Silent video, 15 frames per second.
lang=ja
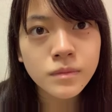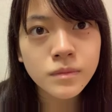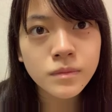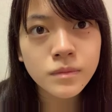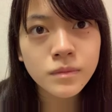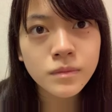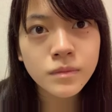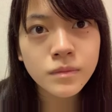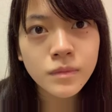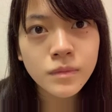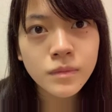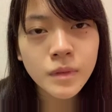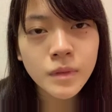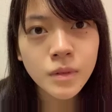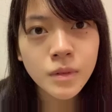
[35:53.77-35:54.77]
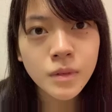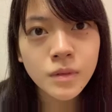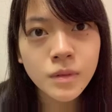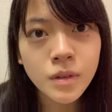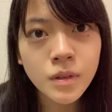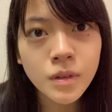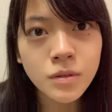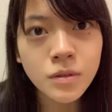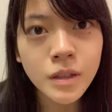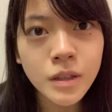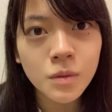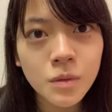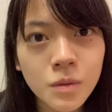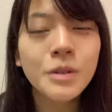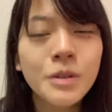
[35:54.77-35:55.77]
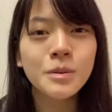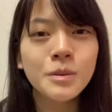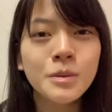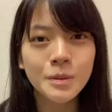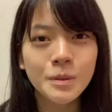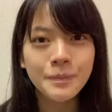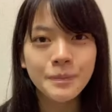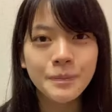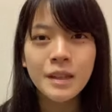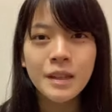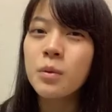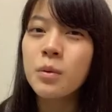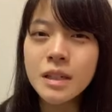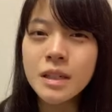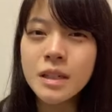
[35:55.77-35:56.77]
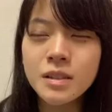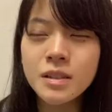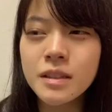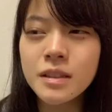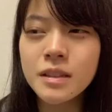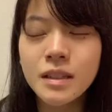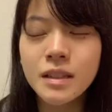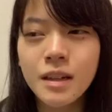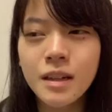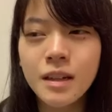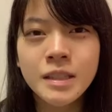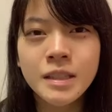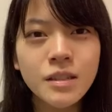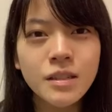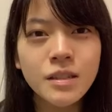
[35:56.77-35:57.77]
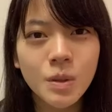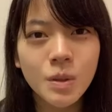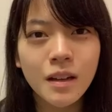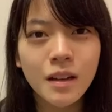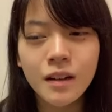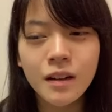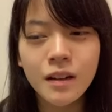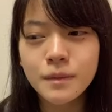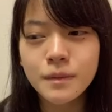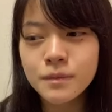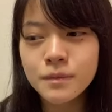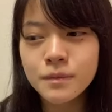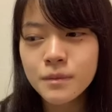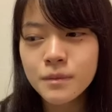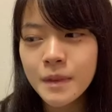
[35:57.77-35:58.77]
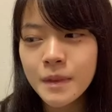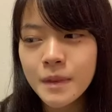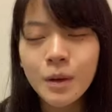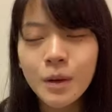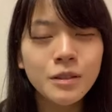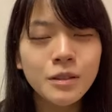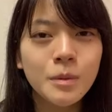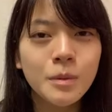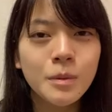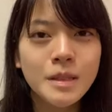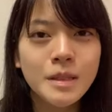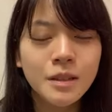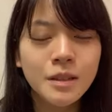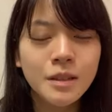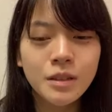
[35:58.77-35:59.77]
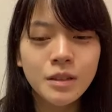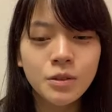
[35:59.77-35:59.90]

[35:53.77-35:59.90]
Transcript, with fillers: でもやっぱかぼちゃの天ぷらも好きなんですよねかぼちゃが好きなのでそうかぼちゃのサラダって美味しいですよねよくコンビニで売ってあるんですけ